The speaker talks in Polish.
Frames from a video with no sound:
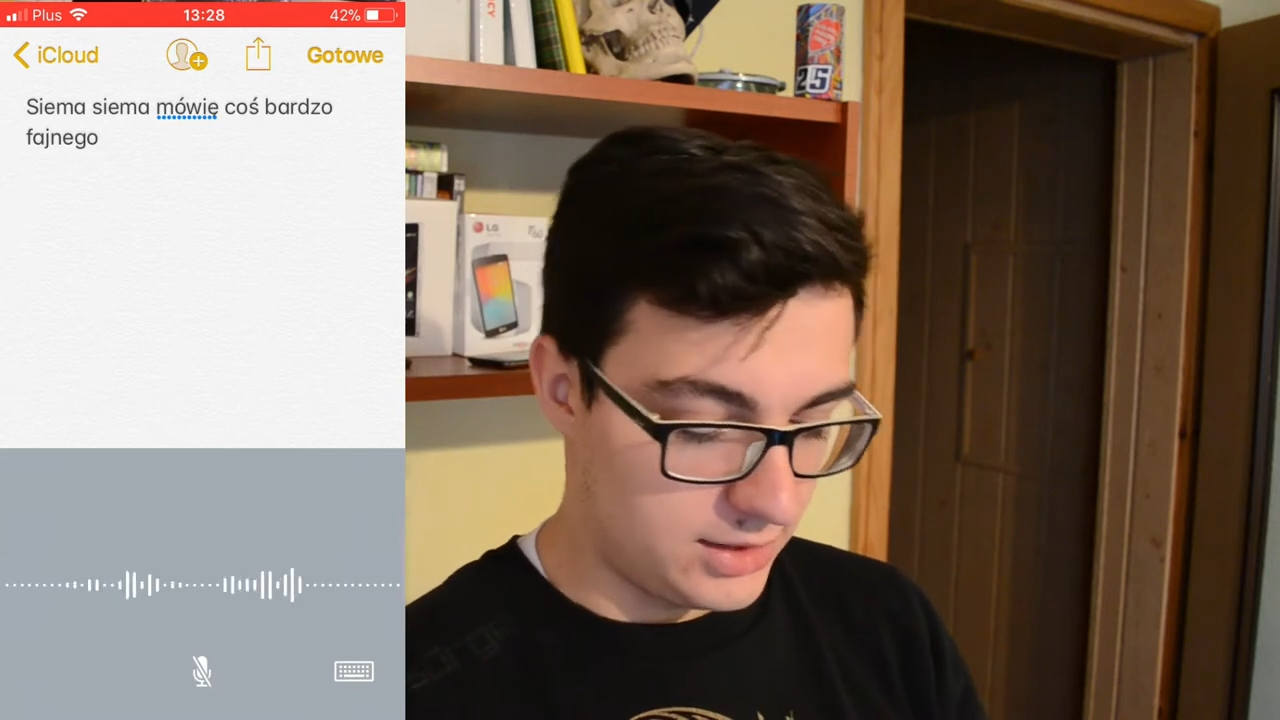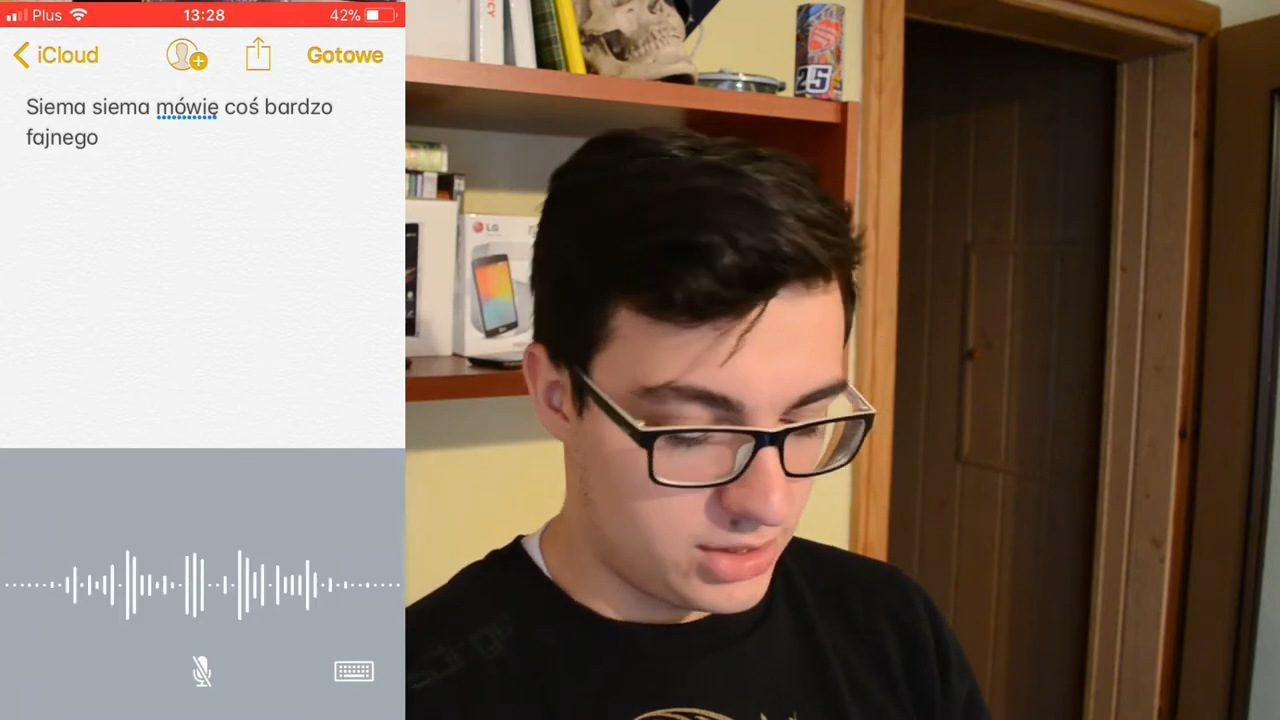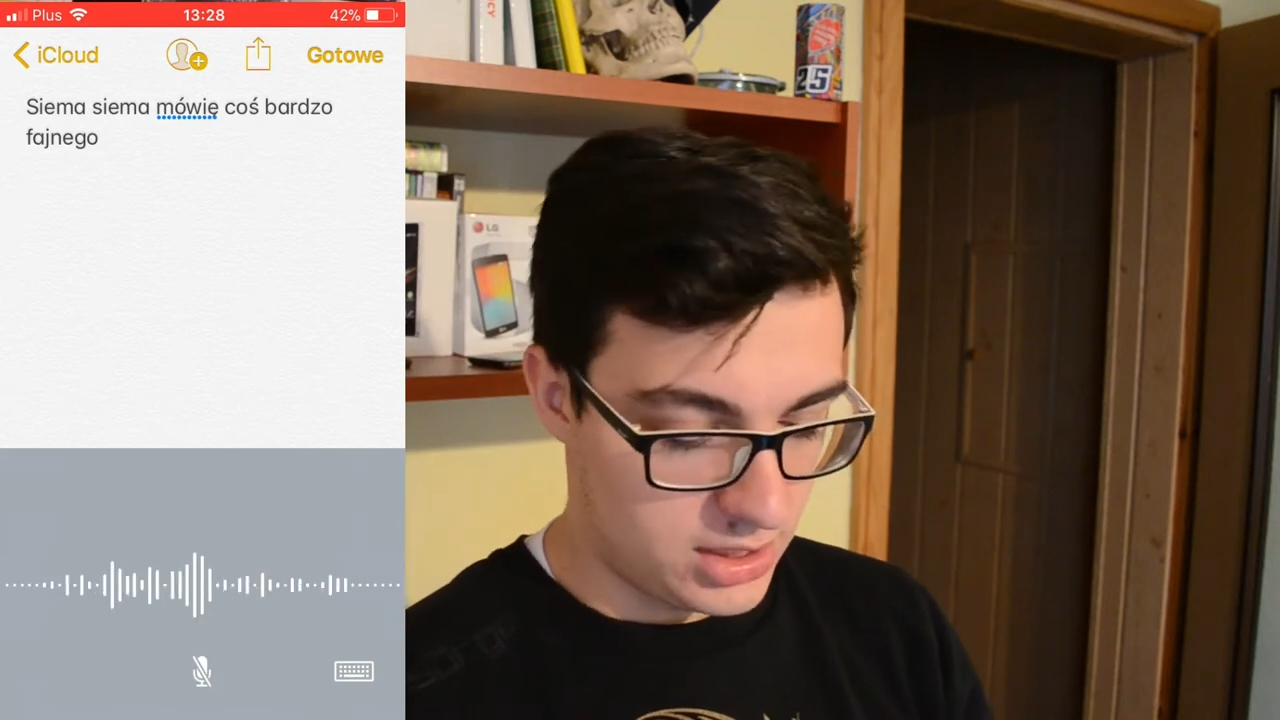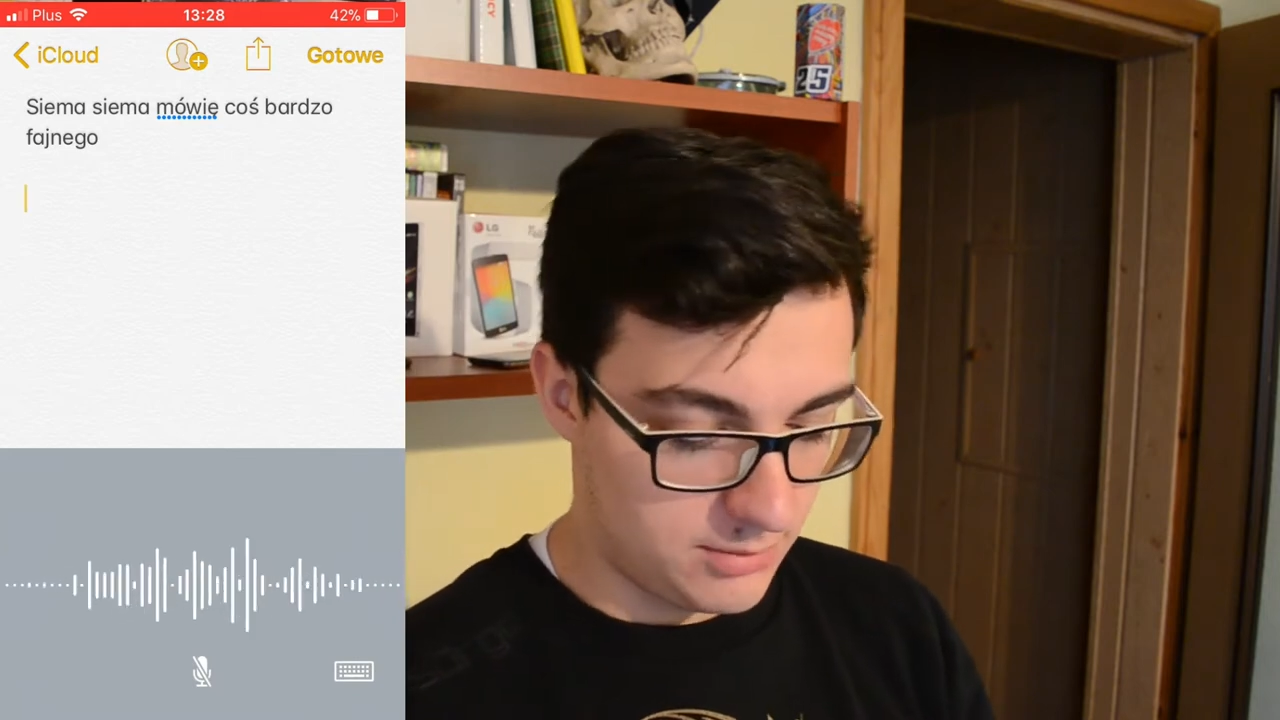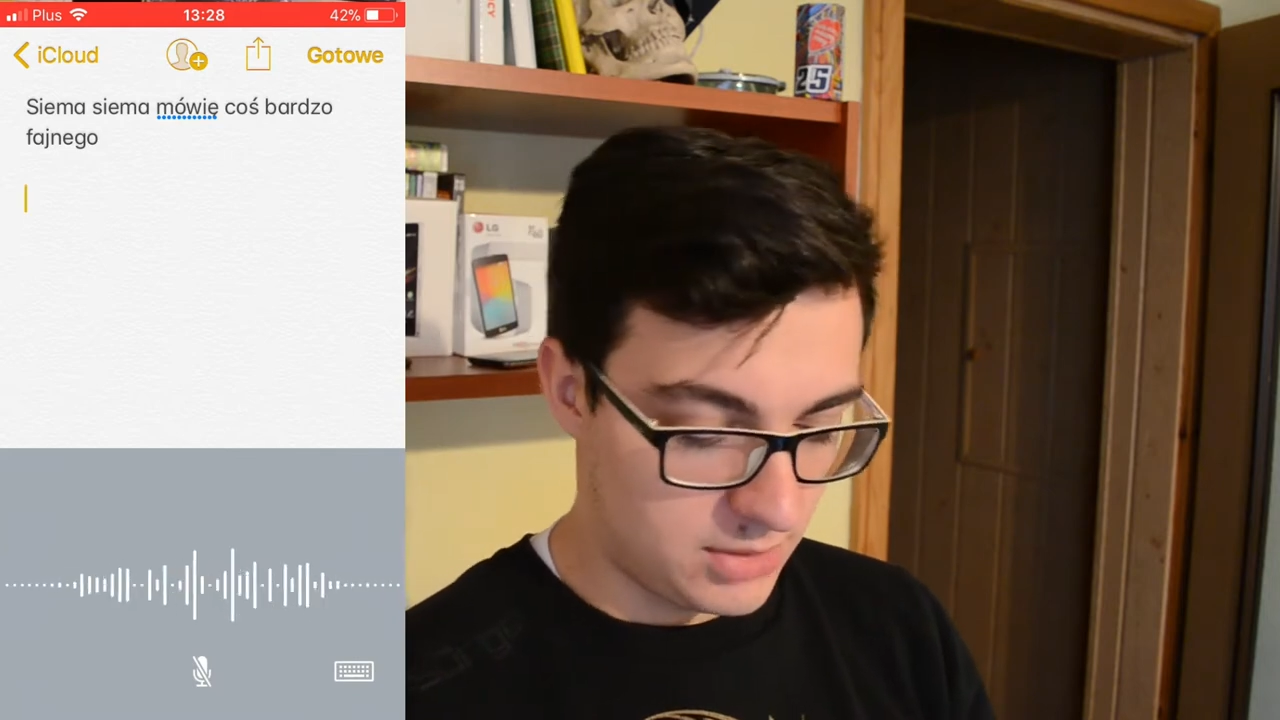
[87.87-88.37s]

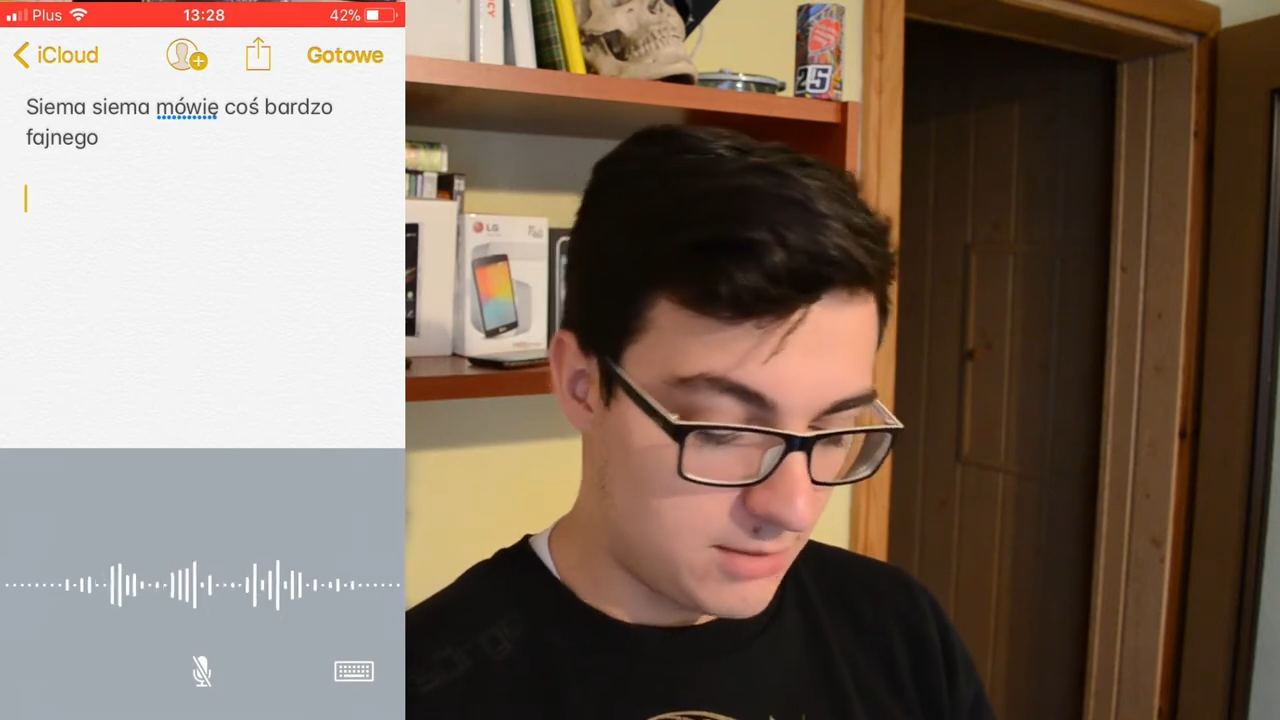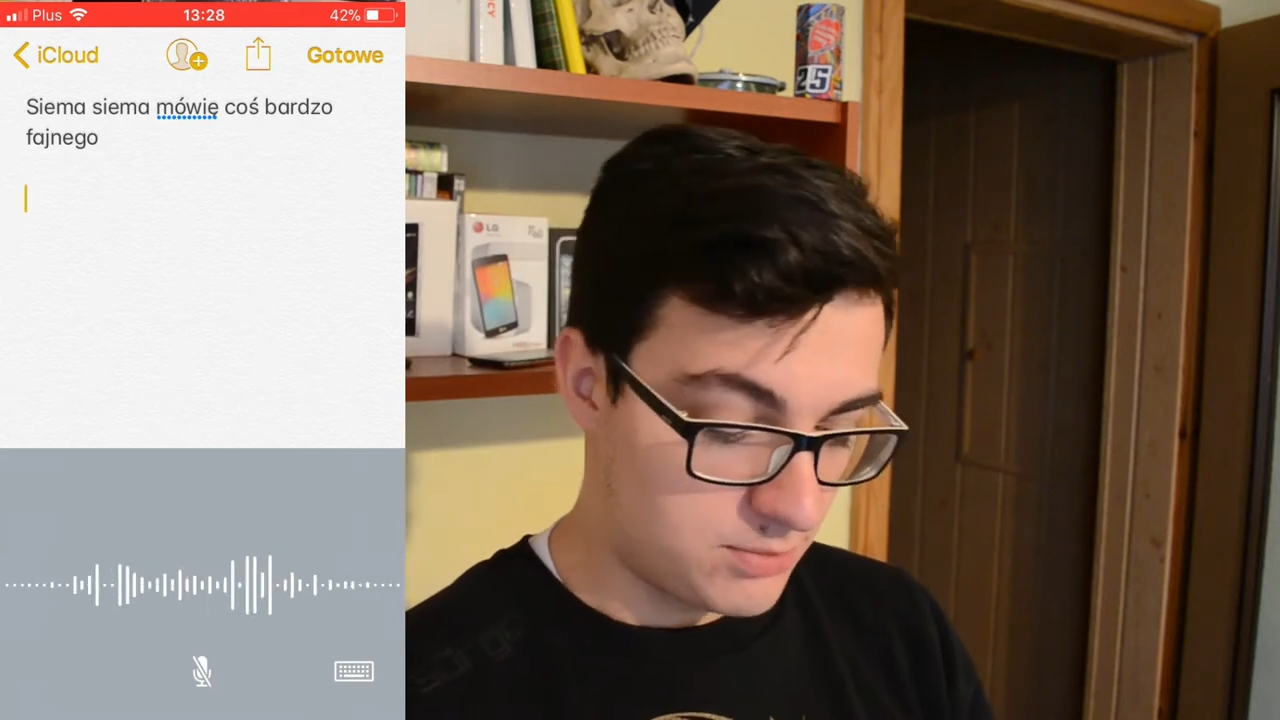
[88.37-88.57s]
dzisiaj miałem